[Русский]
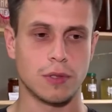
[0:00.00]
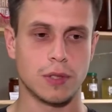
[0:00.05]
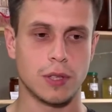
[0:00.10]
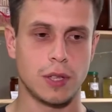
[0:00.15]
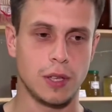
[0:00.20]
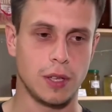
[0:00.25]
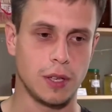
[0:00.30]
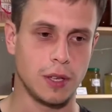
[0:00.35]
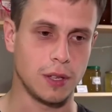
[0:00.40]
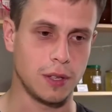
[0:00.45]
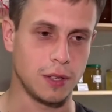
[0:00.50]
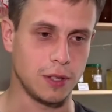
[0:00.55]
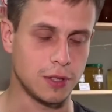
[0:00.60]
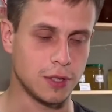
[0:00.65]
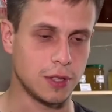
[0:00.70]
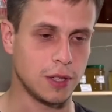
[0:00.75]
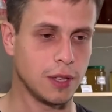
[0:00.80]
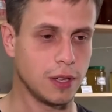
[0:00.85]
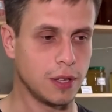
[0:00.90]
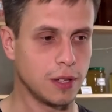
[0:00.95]
сильнее и
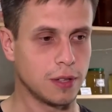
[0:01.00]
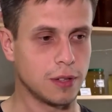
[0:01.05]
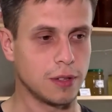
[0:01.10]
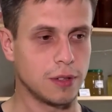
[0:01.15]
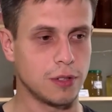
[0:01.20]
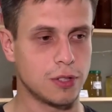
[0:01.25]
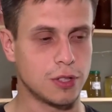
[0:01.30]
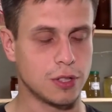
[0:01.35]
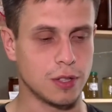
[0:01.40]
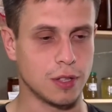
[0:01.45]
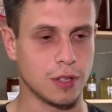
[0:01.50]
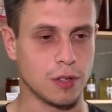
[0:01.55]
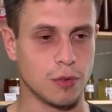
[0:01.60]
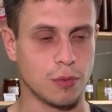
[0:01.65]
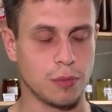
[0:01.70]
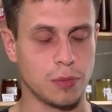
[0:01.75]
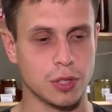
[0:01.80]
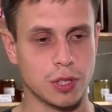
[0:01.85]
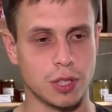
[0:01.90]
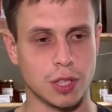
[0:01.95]
сильнее начинаю
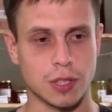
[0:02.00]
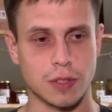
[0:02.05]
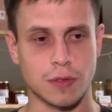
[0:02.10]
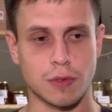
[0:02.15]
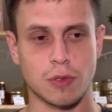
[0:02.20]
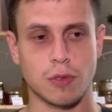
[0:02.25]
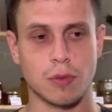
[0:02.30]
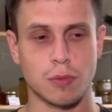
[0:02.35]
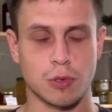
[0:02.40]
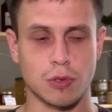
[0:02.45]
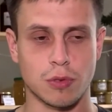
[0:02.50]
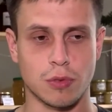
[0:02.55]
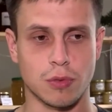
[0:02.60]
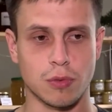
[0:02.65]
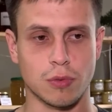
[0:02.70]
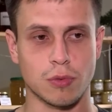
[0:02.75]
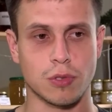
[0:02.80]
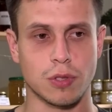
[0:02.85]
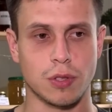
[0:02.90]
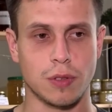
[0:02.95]
убеждаться в том, что
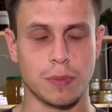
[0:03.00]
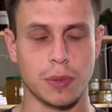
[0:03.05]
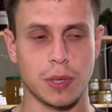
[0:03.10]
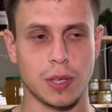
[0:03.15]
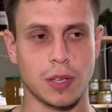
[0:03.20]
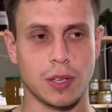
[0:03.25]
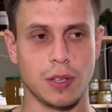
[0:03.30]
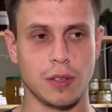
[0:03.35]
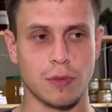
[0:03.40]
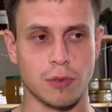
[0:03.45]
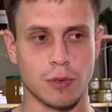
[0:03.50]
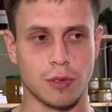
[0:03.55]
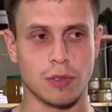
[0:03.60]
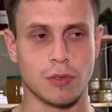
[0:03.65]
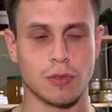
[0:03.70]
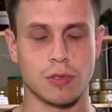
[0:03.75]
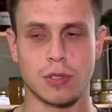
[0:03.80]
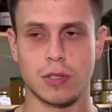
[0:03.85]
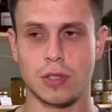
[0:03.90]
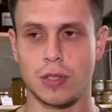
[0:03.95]
нужно переходить вот на
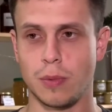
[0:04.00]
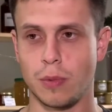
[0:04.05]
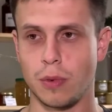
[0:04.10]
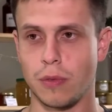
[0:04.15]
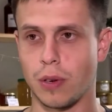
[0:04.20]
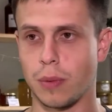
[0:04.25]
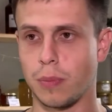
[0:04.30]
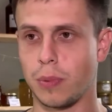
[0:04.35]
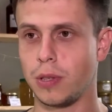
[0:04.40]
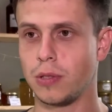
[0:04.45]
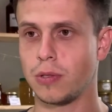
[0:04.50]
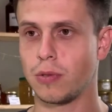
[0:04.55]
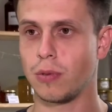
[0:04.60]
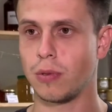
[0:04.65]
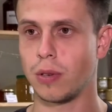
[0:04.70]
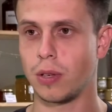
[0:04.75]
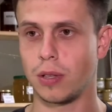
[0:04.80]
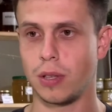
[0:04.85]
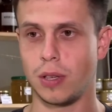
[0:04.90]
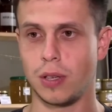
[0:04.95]
эту систему европейскую,
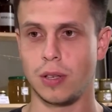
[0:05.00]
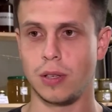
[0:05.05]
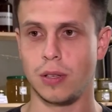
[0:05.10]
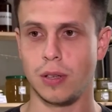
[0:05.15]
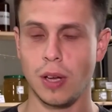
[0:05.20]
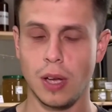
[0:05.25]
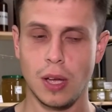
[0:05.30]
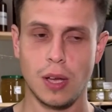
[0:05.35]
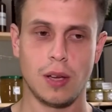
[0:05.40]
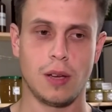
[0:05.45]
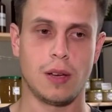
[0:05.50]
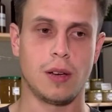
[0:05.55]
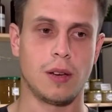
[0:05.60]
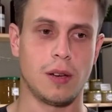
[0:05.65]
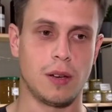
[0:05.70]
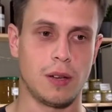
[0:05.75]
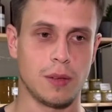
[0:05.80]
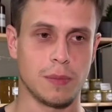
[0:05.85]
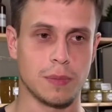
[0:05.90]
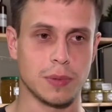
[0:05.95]
когда они
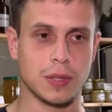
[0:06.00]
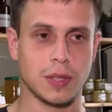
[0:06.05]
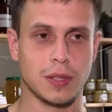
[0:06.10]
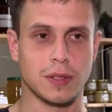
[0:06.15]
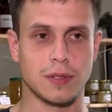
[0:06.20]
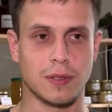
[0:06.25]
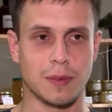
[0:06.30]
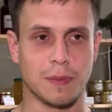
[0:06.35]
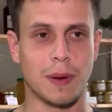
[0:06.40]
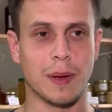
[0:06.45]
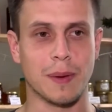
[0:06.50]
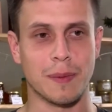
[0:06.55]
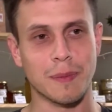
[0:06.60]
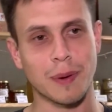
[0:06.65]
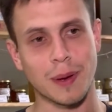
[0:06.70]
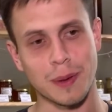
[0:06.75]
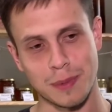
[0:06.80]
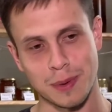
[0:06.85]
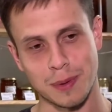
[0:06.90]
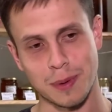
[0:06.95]
э, непосредственно
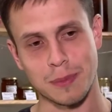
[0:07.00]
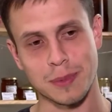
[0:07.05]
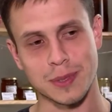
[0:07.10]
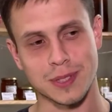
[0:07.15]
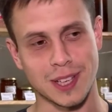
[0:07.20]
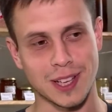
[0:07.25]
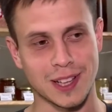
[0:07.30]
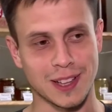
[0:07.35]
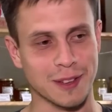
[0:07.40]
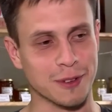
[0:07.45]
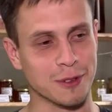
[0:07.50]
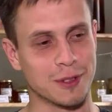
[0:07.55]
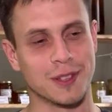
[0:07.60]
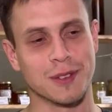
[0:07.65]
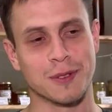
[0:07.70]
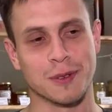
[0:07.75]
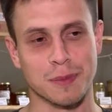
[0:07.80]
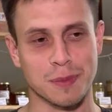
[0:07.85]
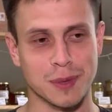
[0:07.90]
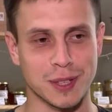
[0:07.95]
помимо обязательно вот
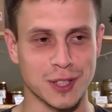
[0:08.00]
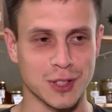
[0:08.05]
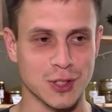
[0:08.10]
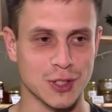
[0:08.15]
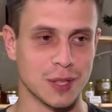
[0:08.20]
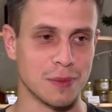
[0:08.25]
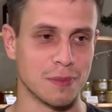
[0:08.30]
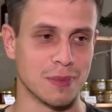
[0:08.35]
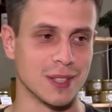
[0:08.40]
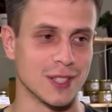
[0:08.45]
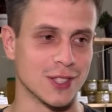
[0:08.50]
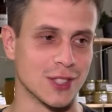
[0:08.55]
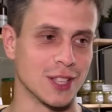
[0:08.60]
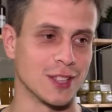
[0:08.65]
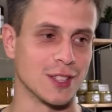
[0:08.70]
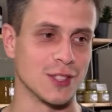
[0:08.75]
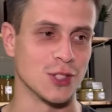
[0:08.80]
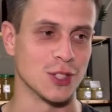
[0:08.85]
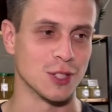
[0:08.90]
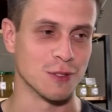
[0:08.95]
этих вот платежей 50
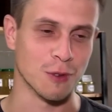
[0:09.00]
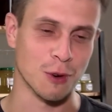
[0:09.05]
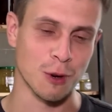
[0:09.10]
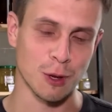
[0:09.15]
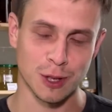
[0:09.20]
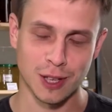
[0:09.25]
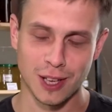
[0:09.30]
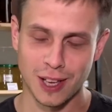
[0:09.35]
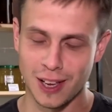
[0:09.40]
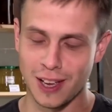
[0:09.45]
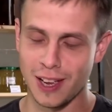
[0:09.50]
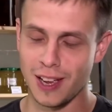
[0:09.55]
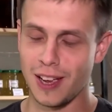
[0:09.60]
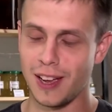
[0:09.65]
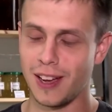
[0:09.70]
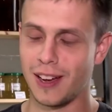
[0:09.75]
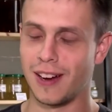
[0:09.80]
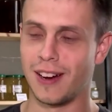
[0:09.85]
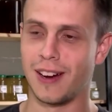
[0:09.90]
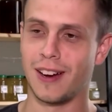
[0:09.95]
тысяч в год
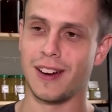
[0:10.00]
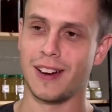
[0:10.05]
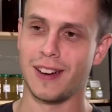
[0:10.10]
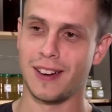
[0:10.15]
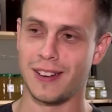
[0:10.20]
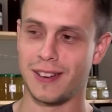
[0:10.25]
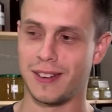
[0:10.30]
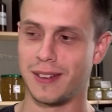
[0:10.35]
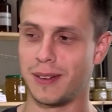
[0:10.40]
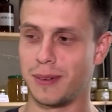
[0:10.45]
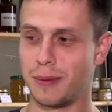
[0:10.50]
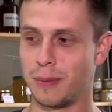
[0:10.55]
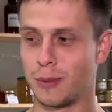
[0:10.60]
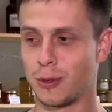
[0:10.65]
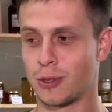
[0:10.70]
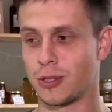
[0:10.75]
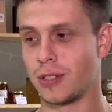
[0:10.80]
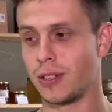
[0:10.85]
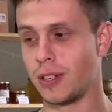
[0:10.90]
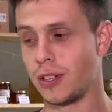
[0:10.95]
э,
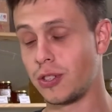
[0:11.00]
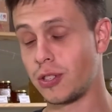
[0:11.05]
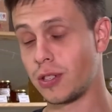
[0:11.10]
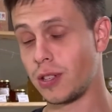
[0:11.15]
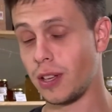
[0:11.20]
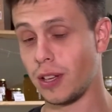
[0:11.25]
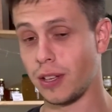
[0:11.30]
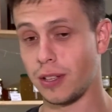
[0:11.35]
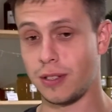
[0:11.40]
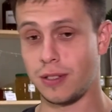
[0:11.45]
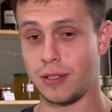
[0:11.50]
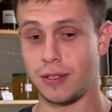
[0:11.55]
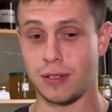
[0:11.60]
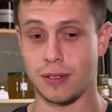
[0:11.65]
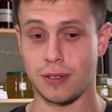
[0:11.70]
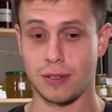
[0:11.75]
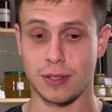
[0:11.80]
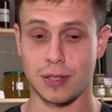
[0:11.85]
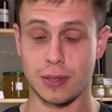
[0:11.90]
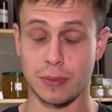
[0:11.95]
можно отчислять
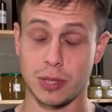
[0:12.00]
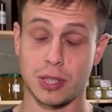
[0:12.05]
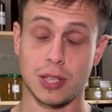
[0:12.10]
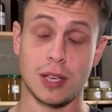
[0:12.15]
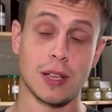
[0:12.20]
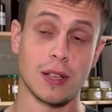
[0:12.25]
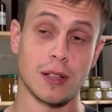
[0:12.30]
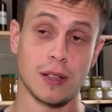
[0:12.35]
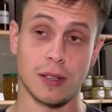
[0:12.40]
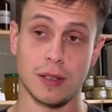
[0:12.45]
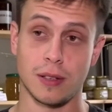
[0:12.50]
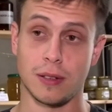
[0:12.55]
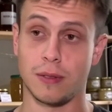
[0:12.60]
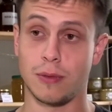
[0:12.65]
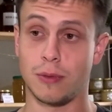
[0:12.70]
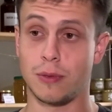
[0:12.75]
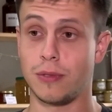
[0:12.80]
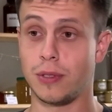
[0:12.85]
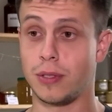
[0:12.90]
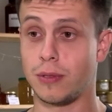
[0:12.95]
самостоятельно
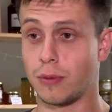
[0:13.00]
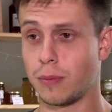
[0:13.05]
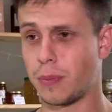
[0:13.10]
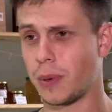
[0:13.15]
вот в эти вот